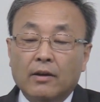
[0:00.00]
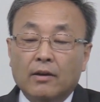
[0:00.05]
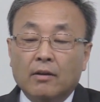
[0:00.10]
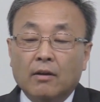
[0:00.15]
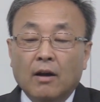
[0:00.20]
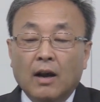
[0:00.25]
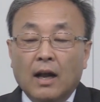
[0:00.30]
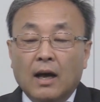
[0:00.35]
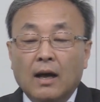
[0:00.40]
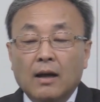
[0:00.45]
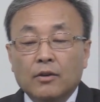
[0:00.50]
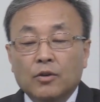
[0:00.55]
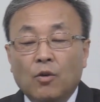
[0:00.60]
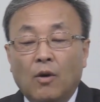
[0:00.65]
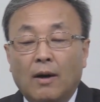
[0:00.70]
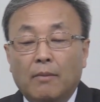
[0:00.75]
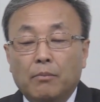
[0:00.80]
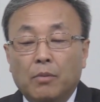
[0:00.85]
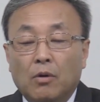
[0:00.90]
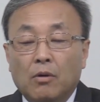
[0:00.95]
그러나
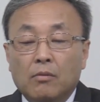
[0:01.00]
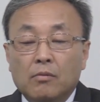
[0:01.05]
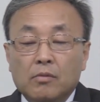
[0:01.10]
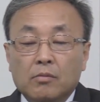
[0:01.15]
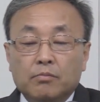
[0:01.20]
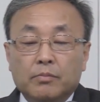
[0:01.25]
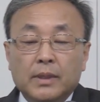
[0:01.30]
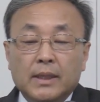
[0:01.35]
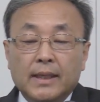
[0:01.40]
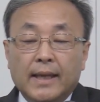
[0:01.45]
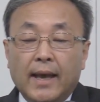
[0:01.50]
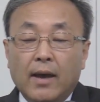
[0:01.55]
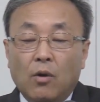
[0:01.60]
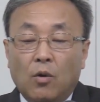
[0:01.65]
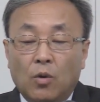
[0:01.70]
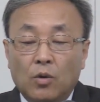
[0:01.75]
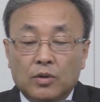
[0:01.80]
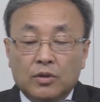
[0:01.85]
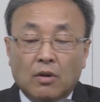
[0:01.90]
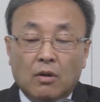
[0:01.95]
요한복음은
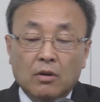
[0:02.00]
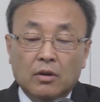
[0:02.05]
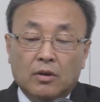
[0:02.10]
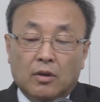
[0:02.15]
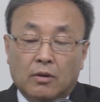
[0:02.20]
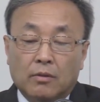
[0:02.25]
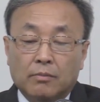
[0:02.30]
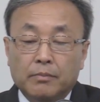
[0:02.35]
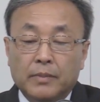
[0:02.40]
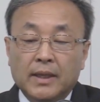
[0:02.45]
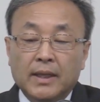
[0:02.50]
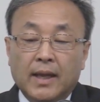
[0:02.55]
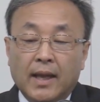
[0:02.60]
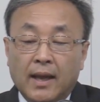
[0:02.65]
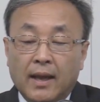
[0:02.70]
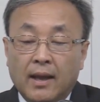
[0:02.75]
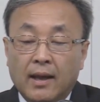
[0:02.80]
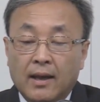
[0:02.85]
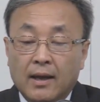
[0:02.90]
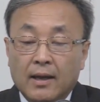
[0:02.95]
미래올 성령,
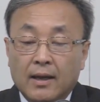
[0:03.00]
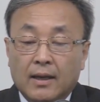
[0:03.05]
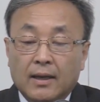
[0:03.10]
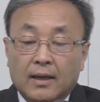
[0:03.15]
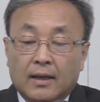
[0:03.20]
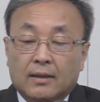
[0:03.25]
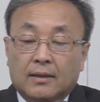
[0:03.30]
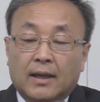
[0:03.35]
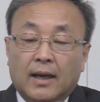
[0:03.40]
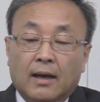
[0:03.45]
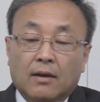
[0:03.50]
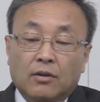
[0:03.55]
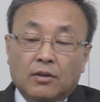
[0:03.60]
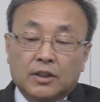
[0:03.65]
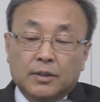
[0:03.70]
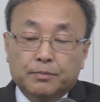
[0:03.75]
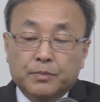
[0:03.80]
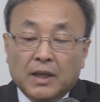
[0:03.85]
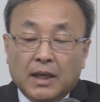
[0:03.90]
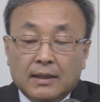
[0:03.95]
미래에 대한 것
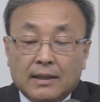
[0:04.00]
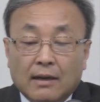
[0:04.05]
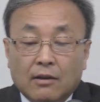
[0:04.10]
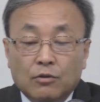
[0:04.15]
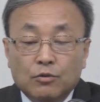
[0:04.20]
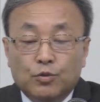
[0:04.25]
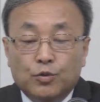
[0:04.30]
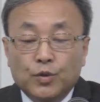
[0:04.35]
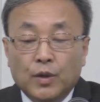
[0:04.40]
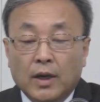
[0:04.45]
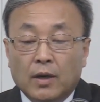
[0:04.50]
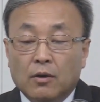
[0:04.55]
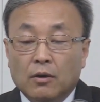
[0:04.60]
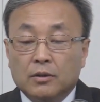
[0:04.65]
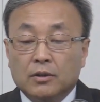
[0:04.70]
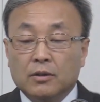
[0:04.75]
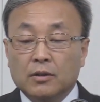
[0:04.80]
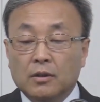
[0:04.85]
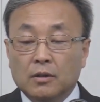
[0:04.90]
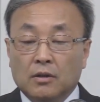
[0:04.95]
십자가 사건 뒤에
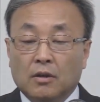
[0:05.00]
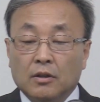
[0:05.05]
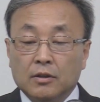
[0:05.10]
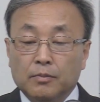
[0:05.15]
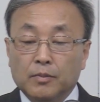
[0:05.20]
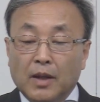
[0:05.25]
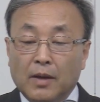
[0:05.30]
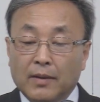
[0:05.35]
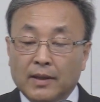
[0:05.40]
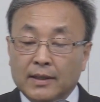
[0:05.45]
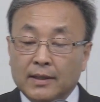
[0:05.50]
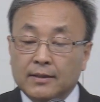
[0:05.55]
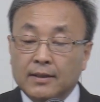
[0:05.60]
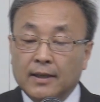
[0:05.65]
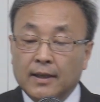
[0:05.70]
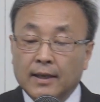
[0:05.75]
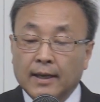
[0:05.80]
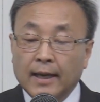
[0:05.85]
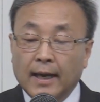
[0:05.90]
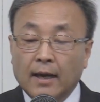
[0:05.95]
것을 거듭남에 대해서
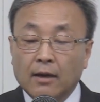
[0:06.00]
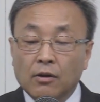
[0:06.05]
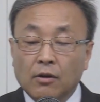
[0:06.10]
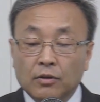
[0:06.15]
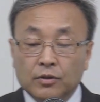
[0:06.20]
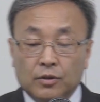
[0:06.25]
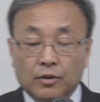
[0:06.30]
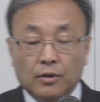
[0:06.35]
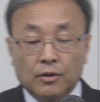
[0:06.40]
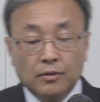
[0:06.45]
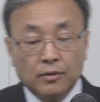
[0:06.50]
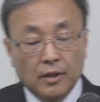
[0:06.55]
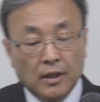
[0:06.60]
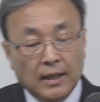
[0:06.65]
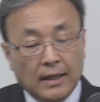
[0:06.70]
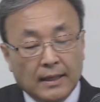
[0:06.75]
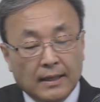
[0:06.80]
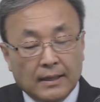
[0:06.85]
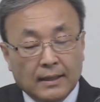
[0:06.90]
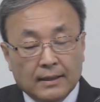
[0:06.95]
얘기한 거죠.
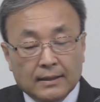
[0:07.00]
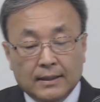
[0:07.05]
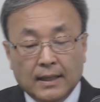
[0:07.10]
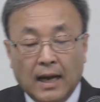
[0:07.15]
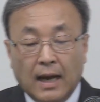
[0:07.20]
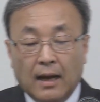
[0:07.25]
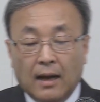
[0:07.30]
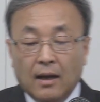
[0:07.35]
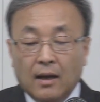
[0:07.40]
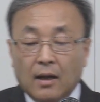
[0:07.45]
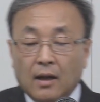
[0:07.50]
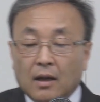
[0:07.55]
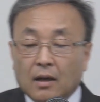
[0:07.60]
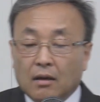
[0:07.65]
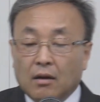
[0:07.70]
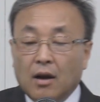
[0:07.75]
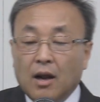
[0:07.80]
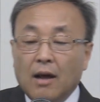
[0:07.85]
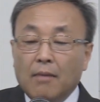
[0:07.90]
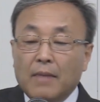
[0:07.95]
자,
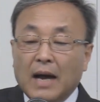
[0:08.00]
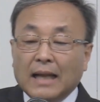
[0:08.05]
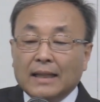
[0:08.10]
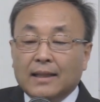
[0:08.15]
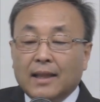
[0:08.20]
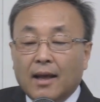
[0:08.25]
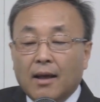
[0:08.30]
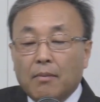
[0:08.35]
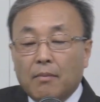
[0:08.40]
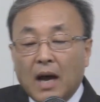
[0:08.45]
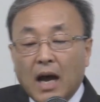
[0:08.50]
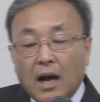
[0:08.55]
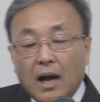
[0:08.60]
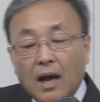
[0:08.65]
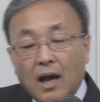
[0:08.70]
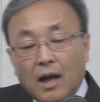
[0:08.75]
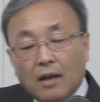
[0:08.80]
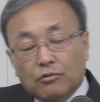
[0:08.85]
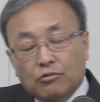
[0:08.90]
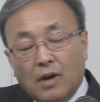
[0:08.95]
그러나 마태,
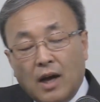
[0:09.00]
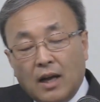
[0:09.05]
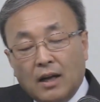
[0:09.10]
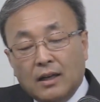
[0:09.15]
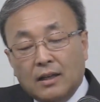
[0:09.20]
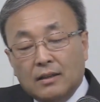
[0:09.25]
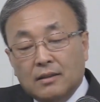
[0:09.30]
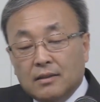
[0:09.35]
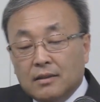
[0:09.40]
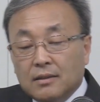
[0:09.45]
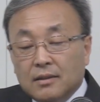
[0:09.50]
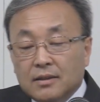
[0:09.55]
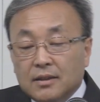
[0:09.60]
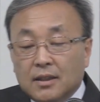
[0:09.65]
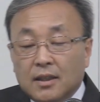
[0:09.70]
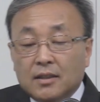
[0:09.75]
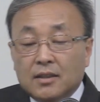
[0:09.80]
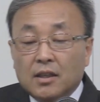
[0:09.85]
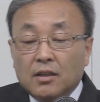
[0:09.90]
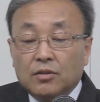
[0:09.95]
마가, 누가는
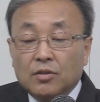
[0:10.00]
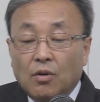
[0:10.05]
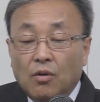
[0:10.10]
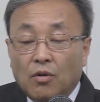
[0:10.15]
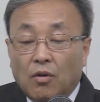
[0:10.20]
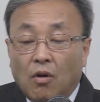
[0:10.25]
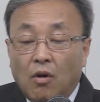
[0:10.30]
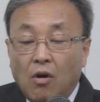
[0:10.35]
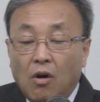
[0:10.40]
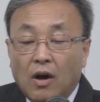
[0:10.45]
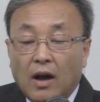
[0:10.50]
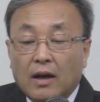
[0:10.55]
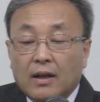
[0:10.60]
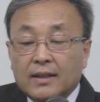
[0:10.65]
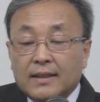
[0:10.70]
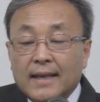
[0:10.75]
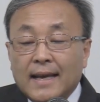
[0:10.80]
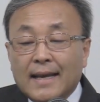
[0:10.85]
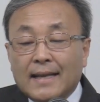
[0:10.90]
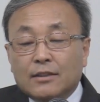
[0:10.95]
실질적으로
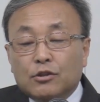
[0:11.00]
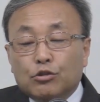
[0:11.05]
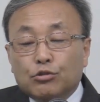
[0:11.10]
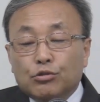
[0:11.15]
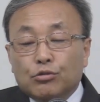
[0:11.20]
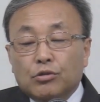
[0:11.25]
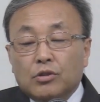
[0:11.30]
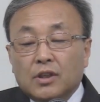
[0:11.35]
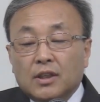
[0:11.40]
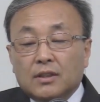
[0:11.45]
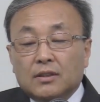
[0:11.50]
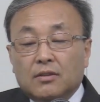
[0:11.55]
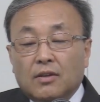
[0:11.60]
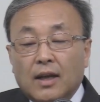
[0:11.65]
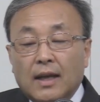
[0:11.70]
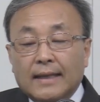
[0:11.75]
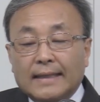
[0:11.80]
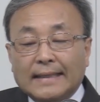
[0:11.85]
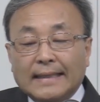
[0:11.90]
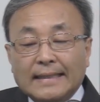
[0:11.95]
예수
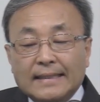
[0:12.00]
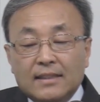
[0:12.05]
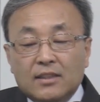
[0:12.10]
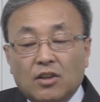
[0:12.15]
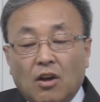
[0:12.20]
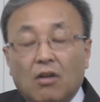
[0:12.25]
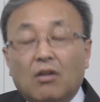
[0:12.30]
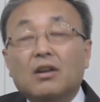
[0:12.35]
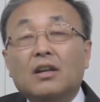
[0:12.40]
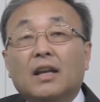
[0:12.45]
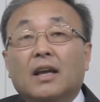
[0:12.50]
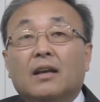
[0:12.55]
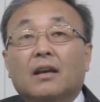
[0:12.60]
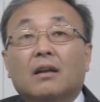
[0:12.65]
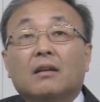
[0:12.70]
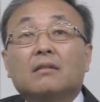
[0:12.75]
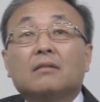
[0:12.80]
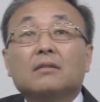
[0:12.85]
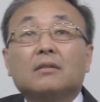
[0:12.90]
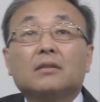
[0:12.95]
그리스도의 인성을
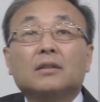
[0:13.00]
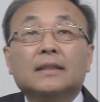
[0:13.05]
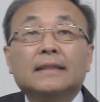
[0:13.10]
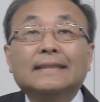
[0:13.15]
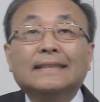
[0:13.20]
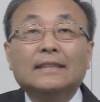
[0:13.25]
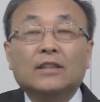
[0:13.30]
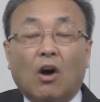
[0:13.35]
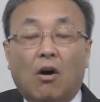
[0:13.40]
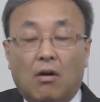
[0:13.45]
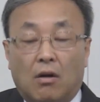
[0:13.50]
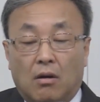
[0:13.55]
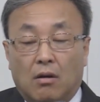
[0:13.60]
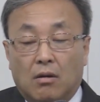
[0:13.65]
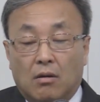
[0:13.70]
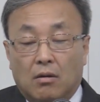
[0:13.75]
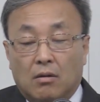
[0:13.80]
얘기해 인성.